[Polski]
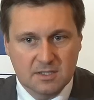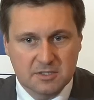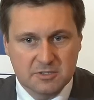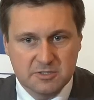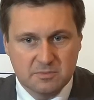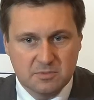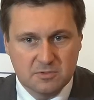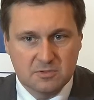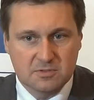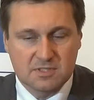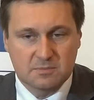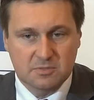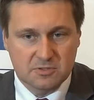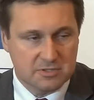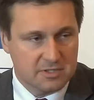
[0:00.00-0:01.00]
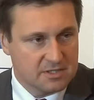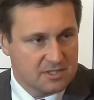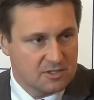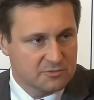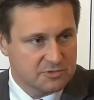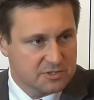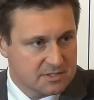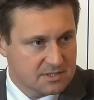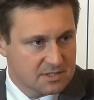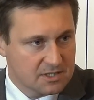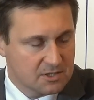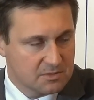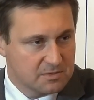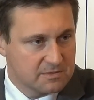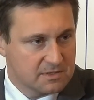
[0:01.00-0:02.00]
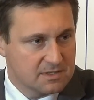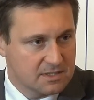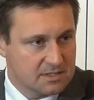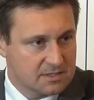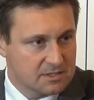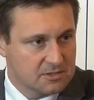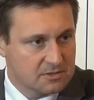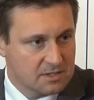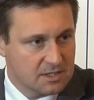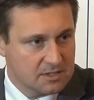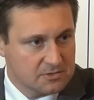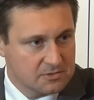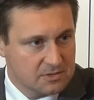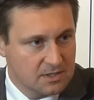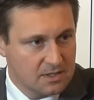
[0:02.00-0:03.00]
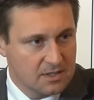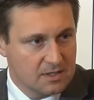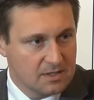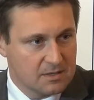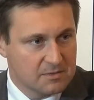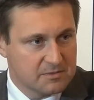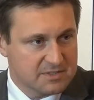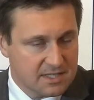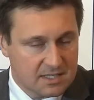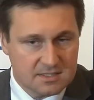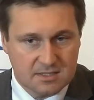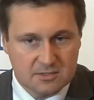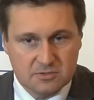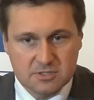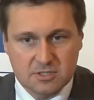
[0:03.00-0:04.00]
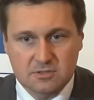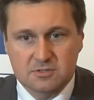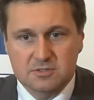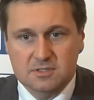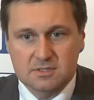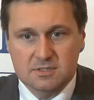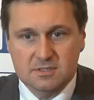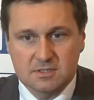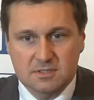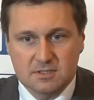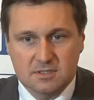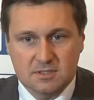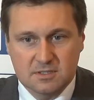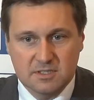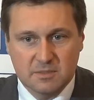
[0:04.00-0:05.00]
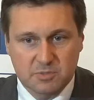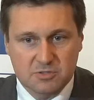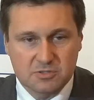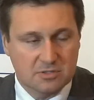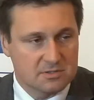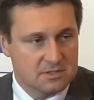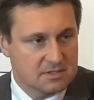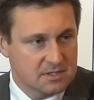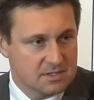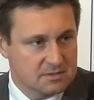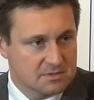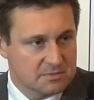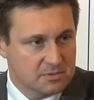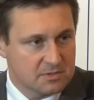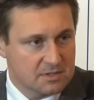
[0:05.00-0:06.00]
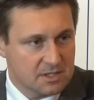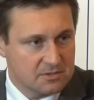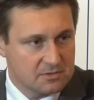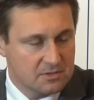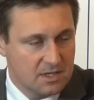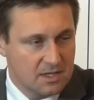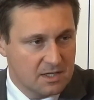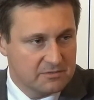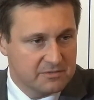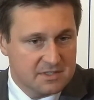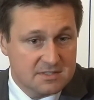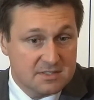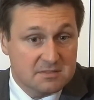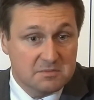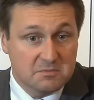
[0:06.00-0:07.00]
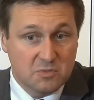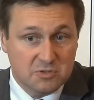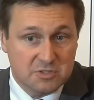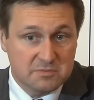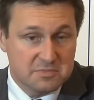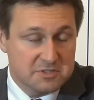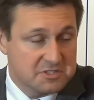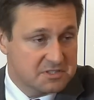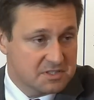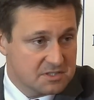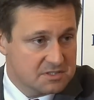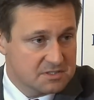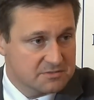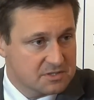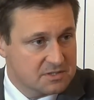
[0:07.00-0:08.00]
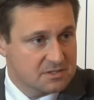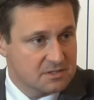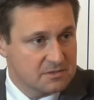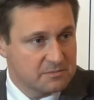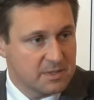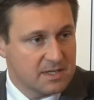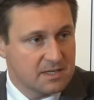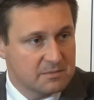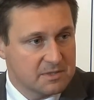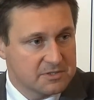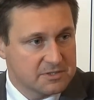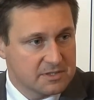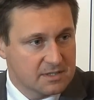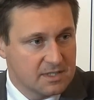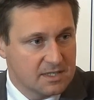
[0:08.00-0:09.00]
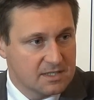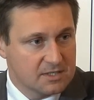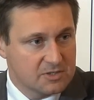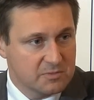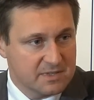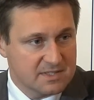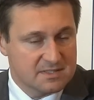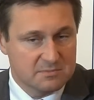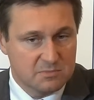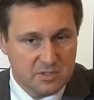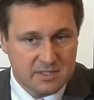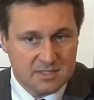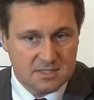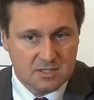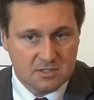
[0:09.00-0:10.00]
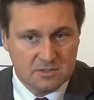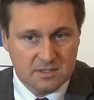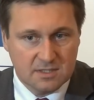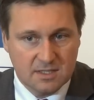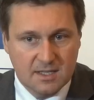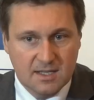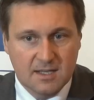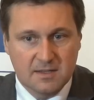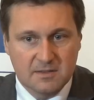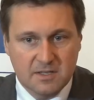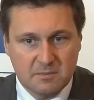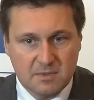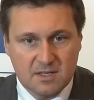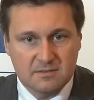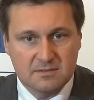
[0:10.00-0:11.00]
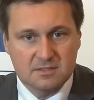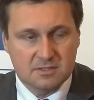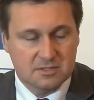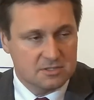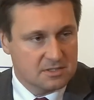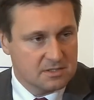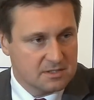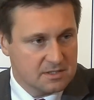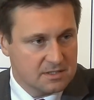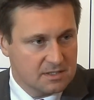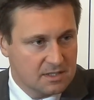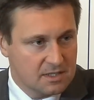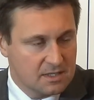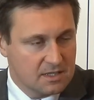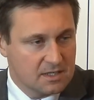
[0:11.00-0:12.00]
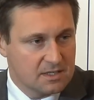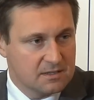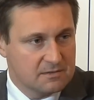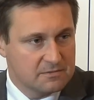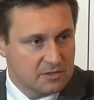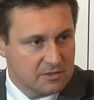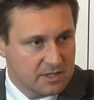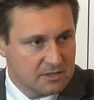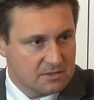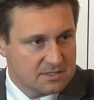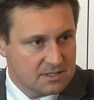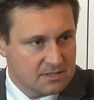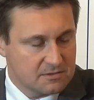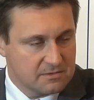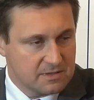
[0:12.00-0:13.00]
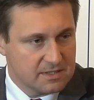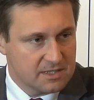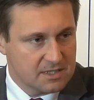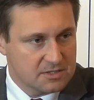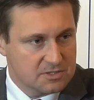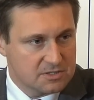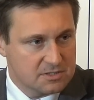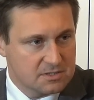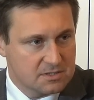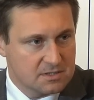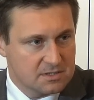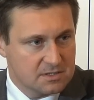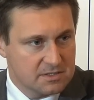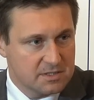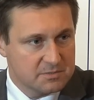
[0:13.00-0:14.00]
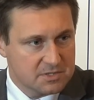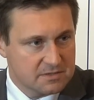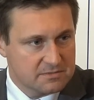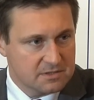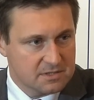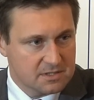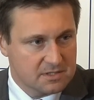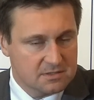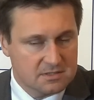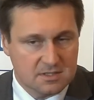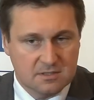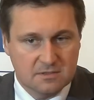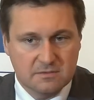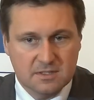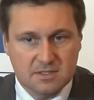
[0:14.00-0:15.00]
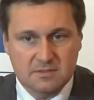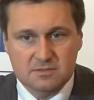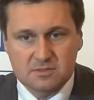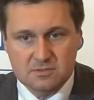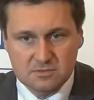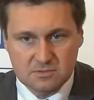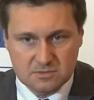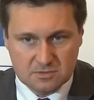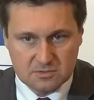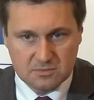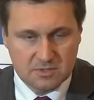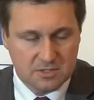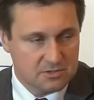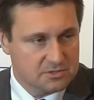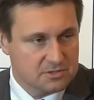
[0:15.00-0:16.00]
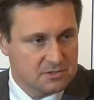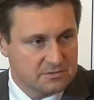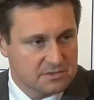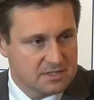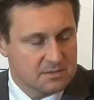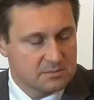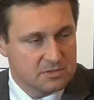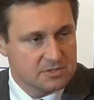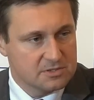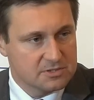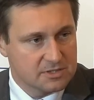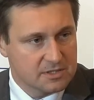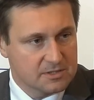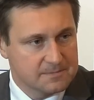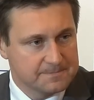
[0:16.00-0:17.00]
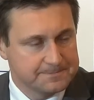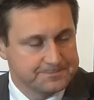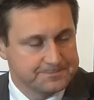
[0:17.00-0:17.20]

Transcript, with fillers: gdzie było zaproszenie dla wszystkich obywateli tego kraju, wskazano, że ktoś jest y, nieproszony na tym spotkaniu, więc może być też i wszystko w parlamencie. Natomiast z mojej strony nie ma nawet krztyny y, wrogiego zachowania czy y, nieprzyzwoitego zachowania w stosunku do mojego środowiska politycznego.